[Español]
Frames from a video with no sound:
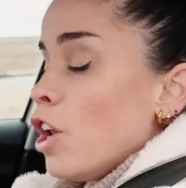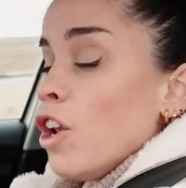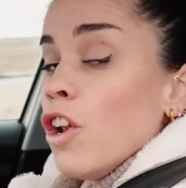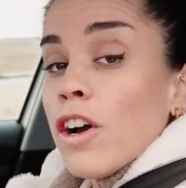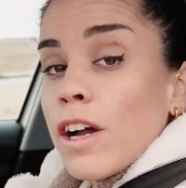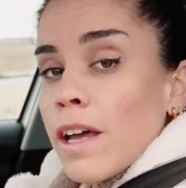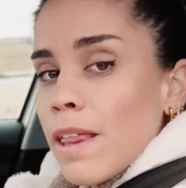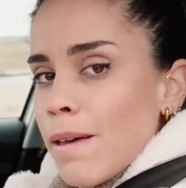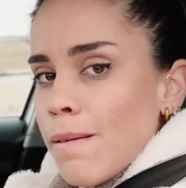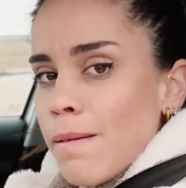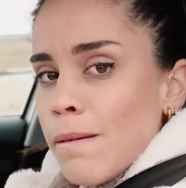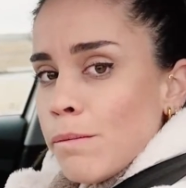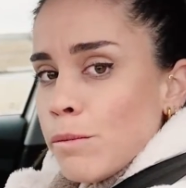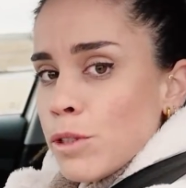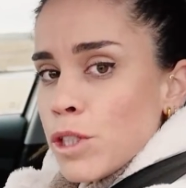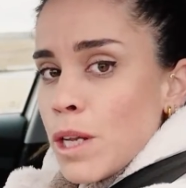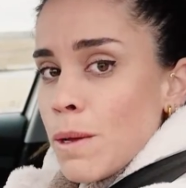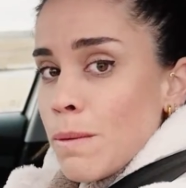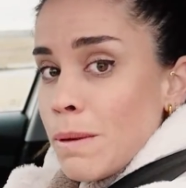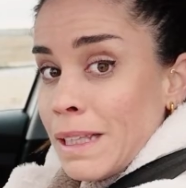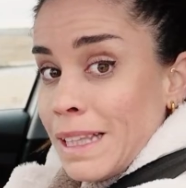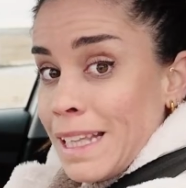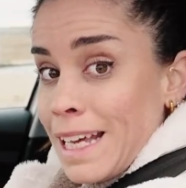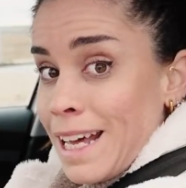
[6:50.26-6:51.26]
Lo que debemos
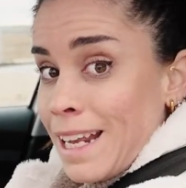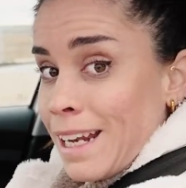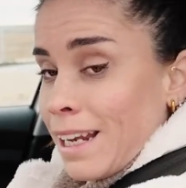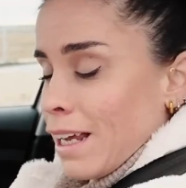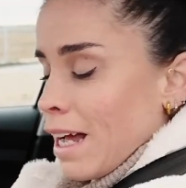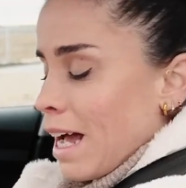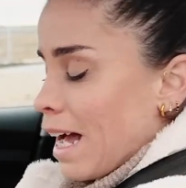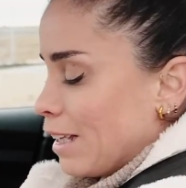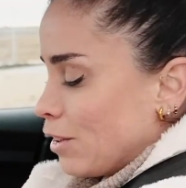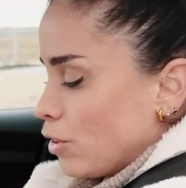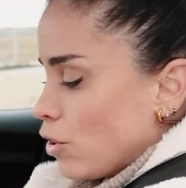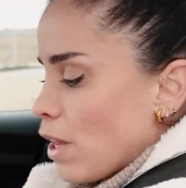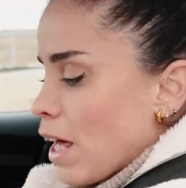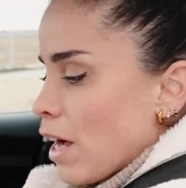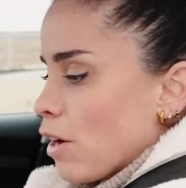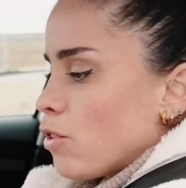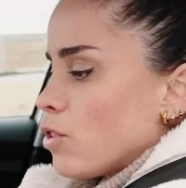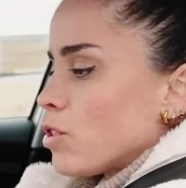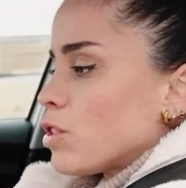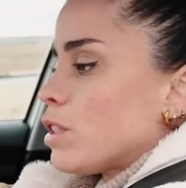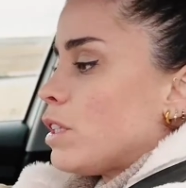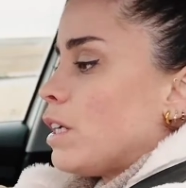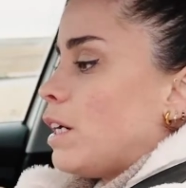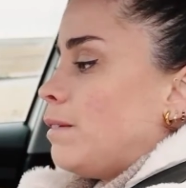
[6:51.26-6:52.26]
evitar a toda
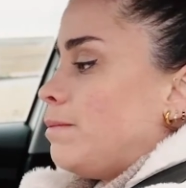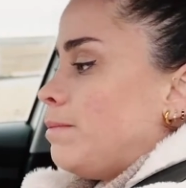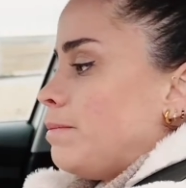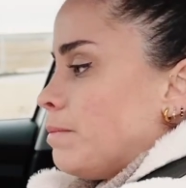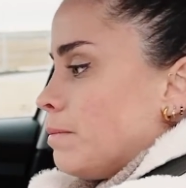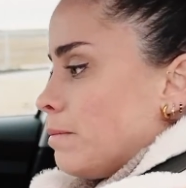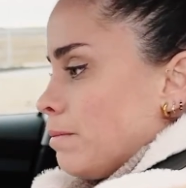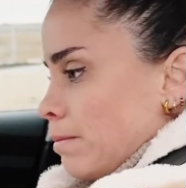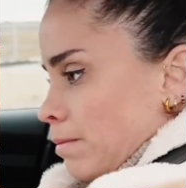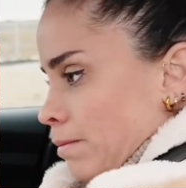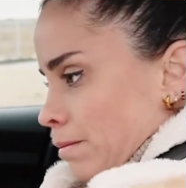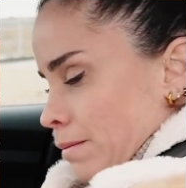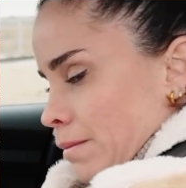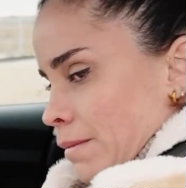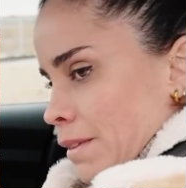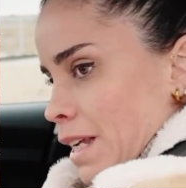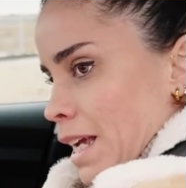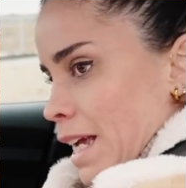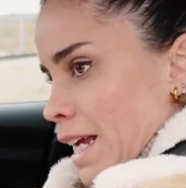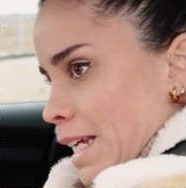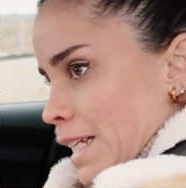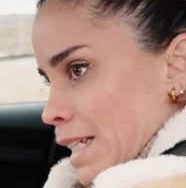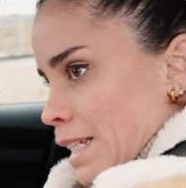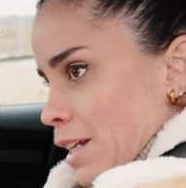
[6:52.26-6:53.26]
costa
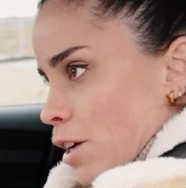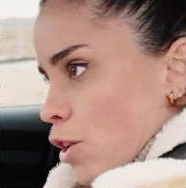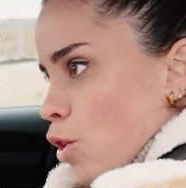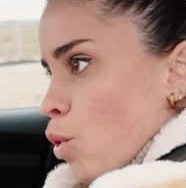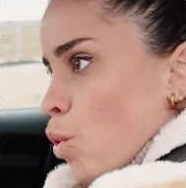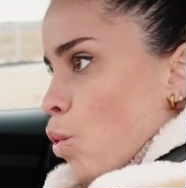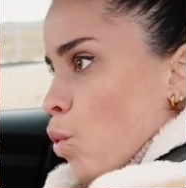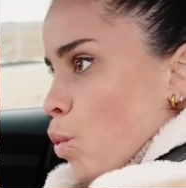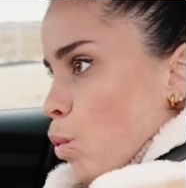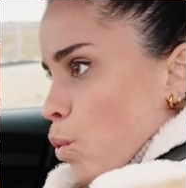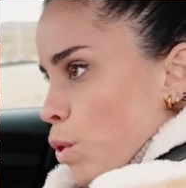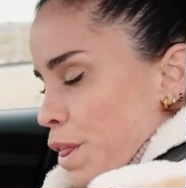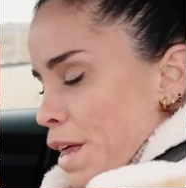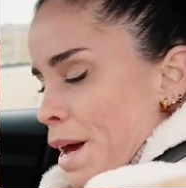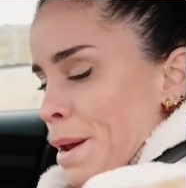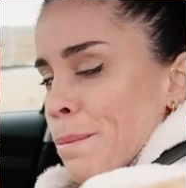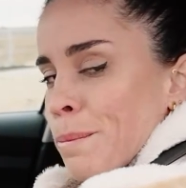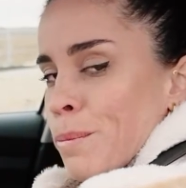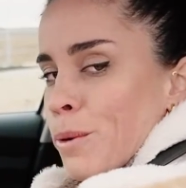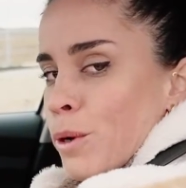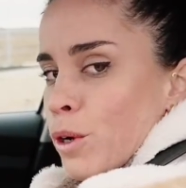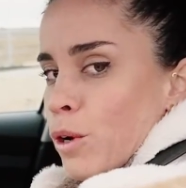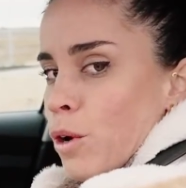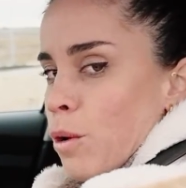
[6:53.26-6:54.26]
es
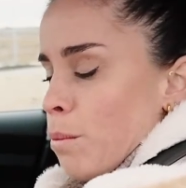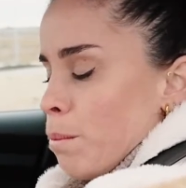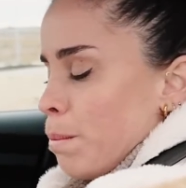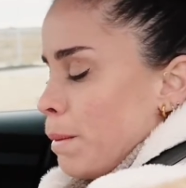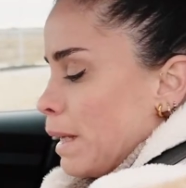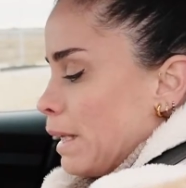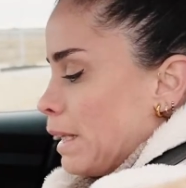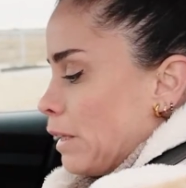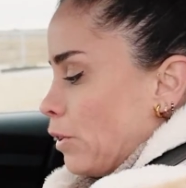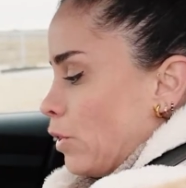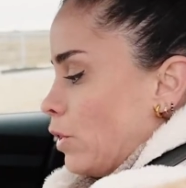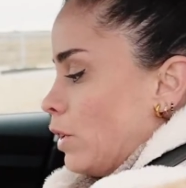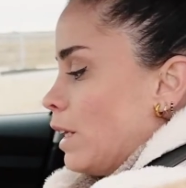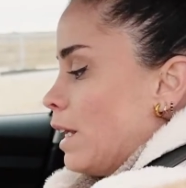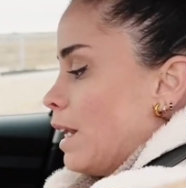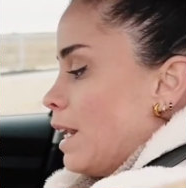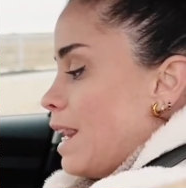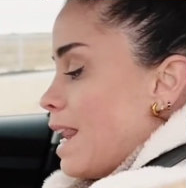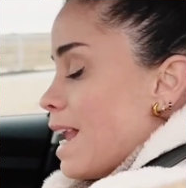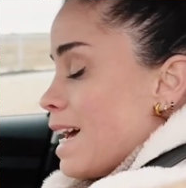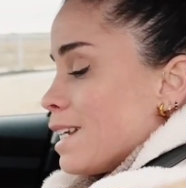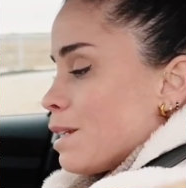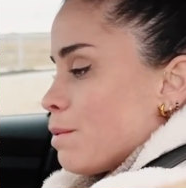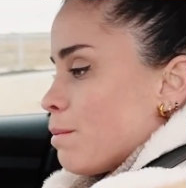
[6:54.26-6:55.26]
cruzar por completo
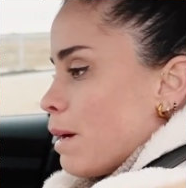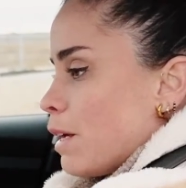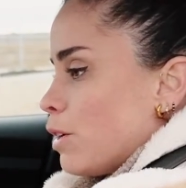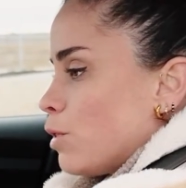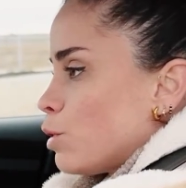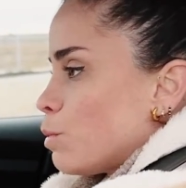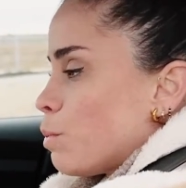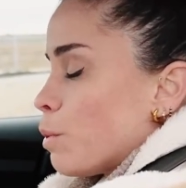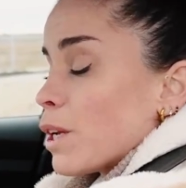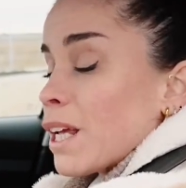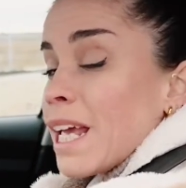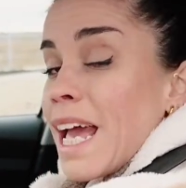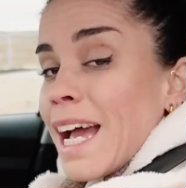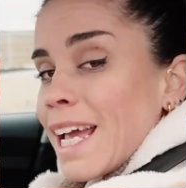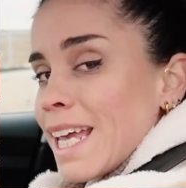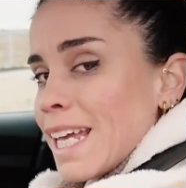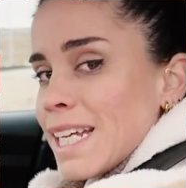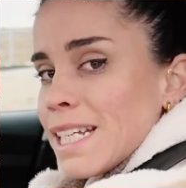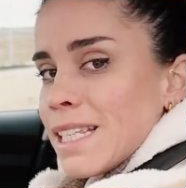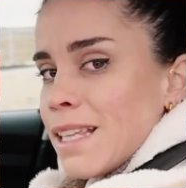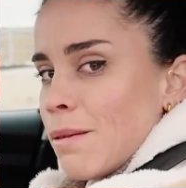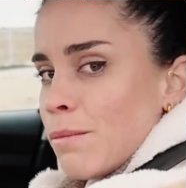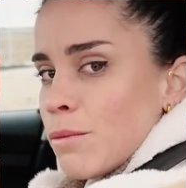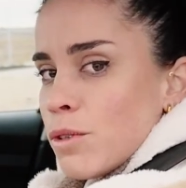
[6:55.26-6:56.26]
las manos porque aquí
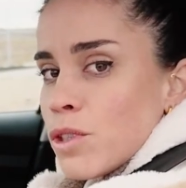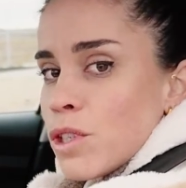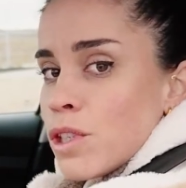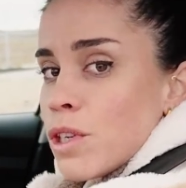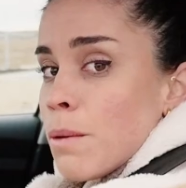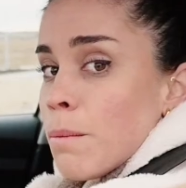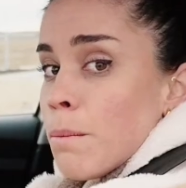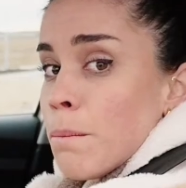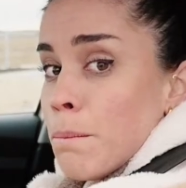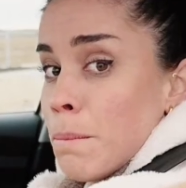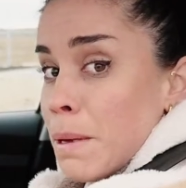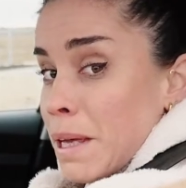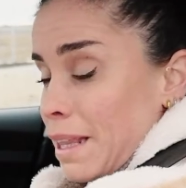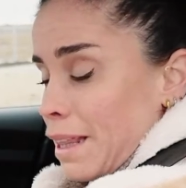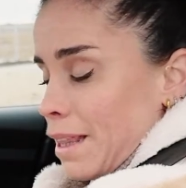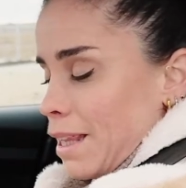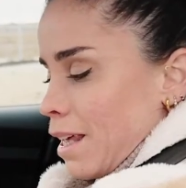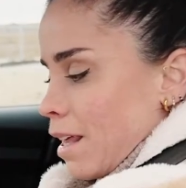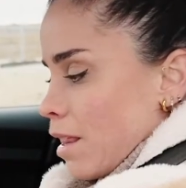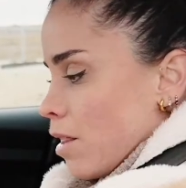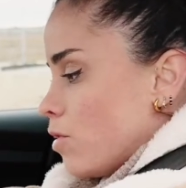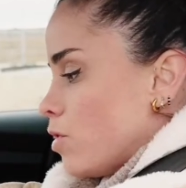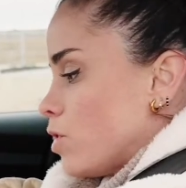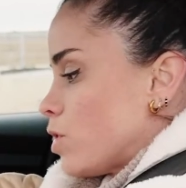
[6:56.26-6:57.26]
estamos
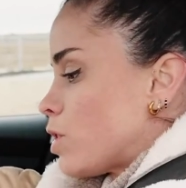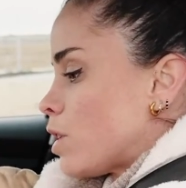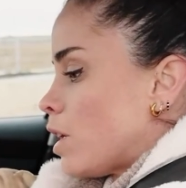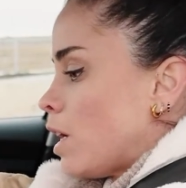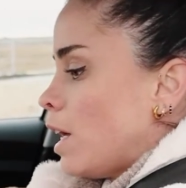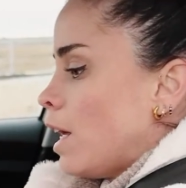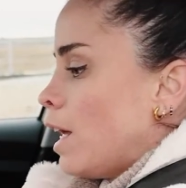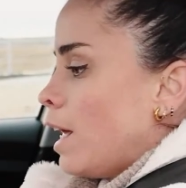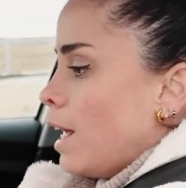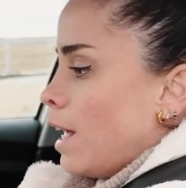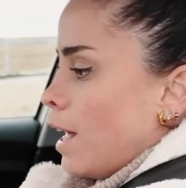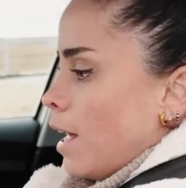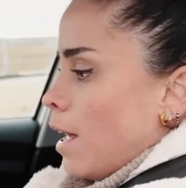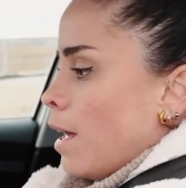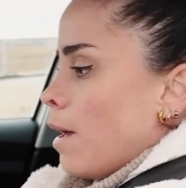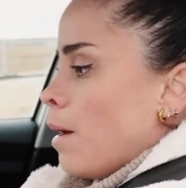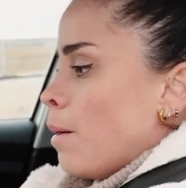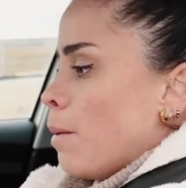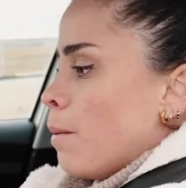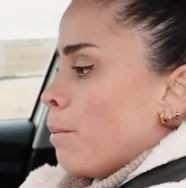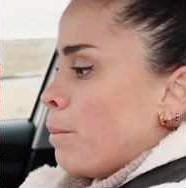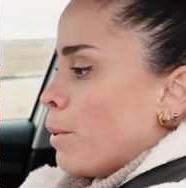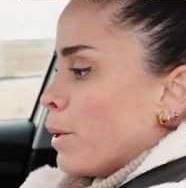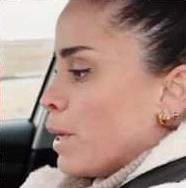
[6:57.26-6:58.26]
vendidos.
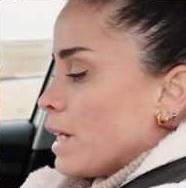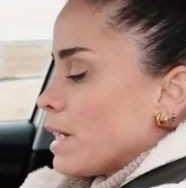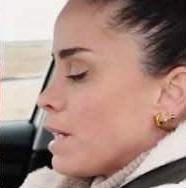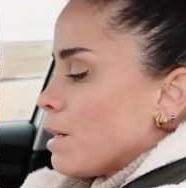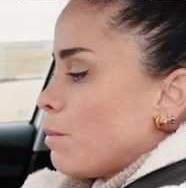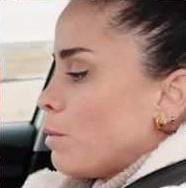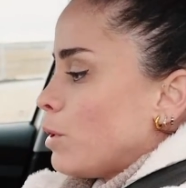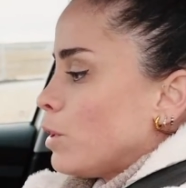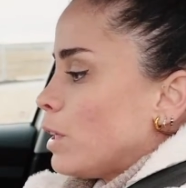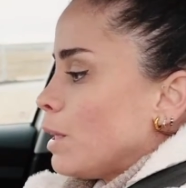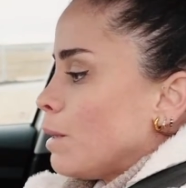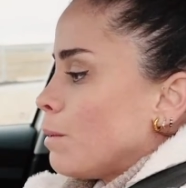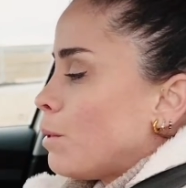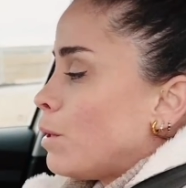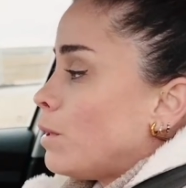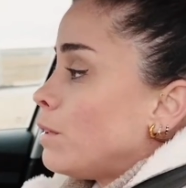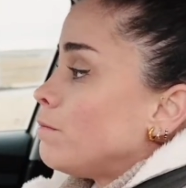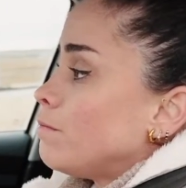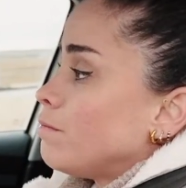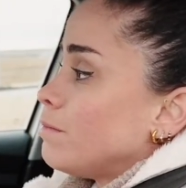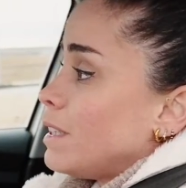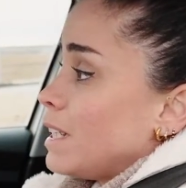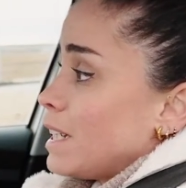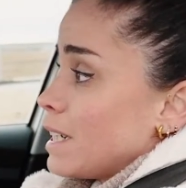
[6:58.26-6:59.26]
Por ese
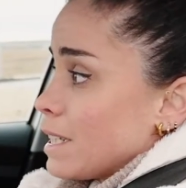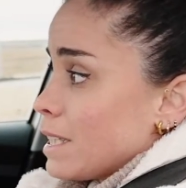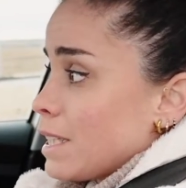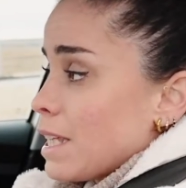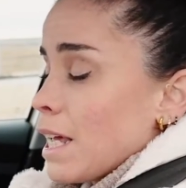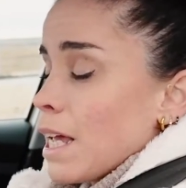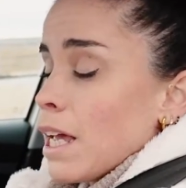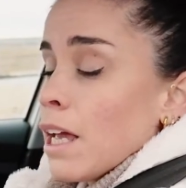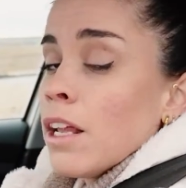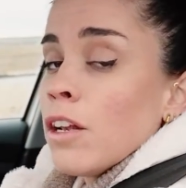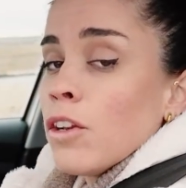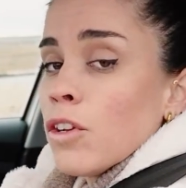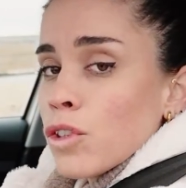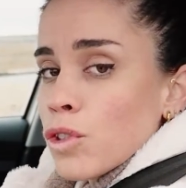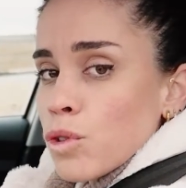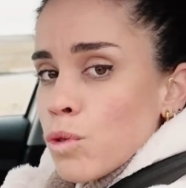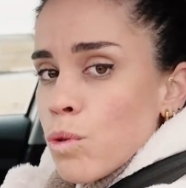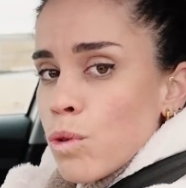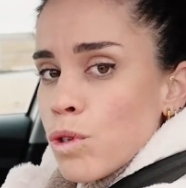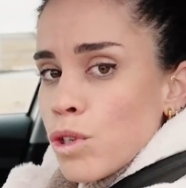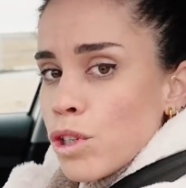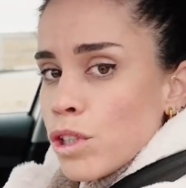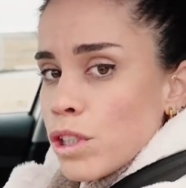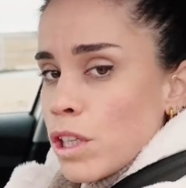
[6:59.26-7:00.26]
motivo, desde los
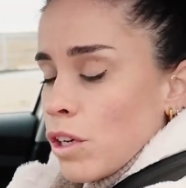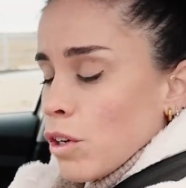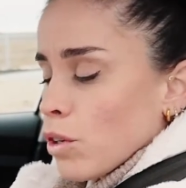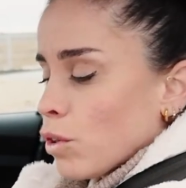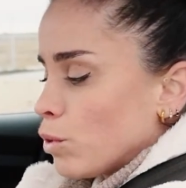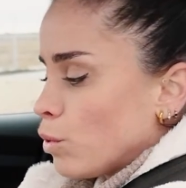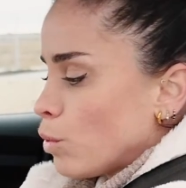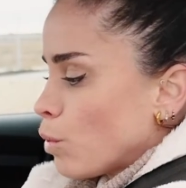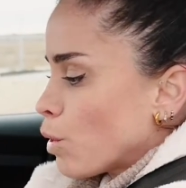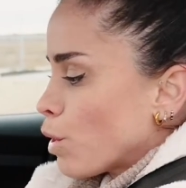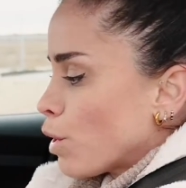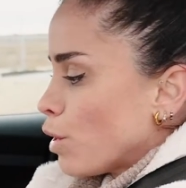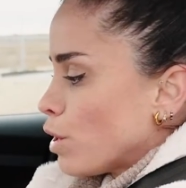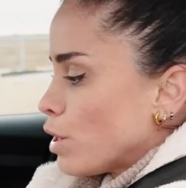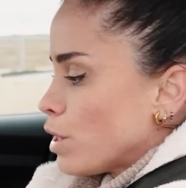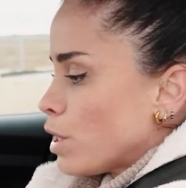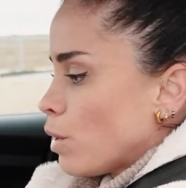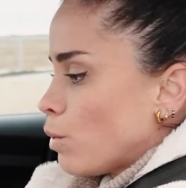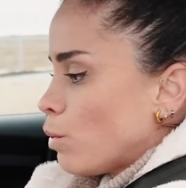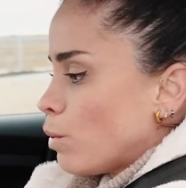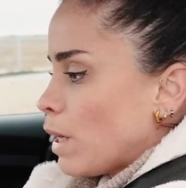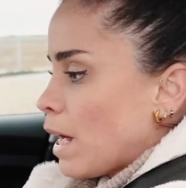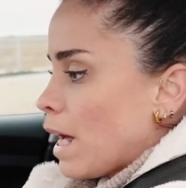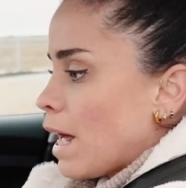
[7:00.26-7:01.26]
cursos de conducción
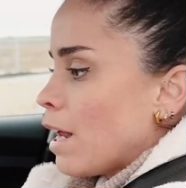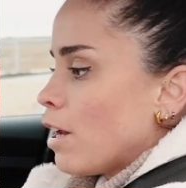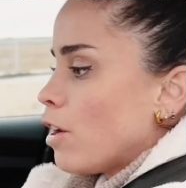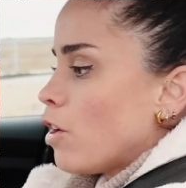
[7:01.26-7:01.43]
segura